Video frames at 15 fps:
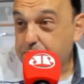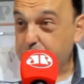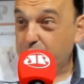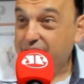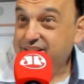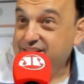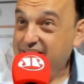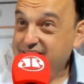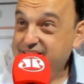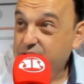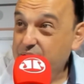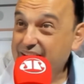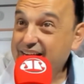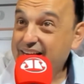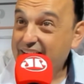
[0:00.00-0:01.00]
a
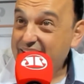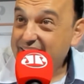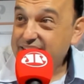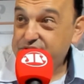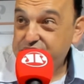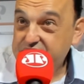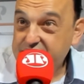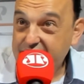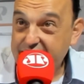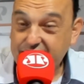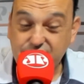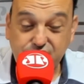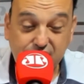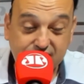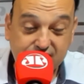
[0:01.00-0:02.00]
polarização é clara,
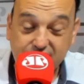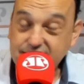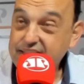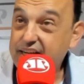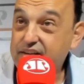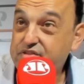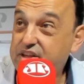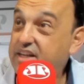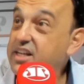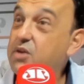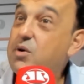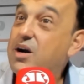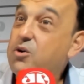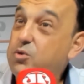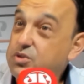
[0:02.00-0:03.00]
evidente, a terceira via
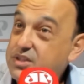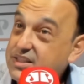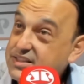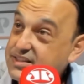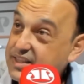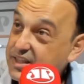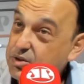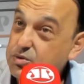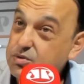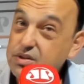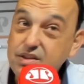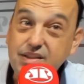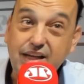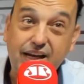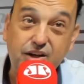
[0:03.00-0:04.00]
não aconteceu,
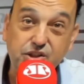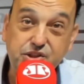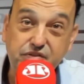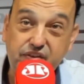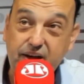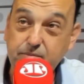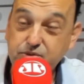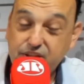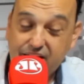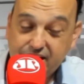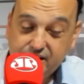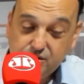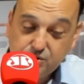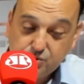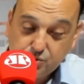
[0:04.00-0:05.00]
né? Nós tivemos
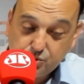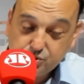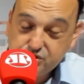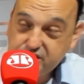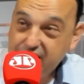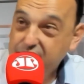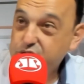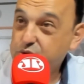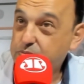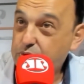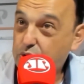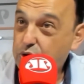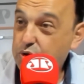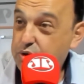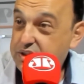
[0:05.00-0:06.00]
aí o Sérgio
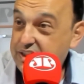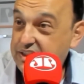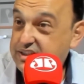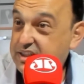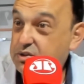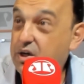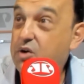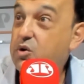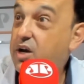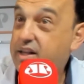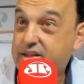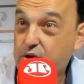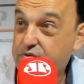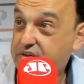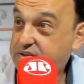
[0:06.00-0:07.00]
Moro, que tem sido agora
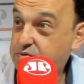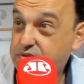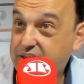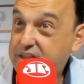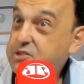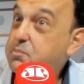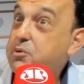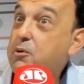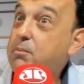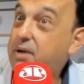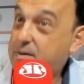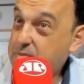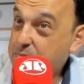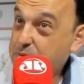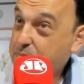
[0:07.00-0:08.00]
talvez um grande
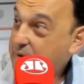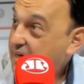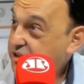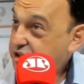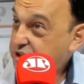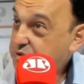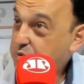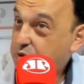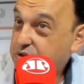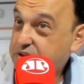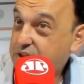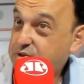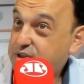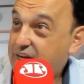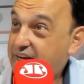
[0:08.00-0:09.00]
problema para o partido.
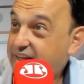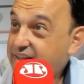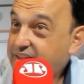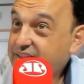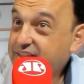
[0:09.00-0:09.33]
Ontem eu já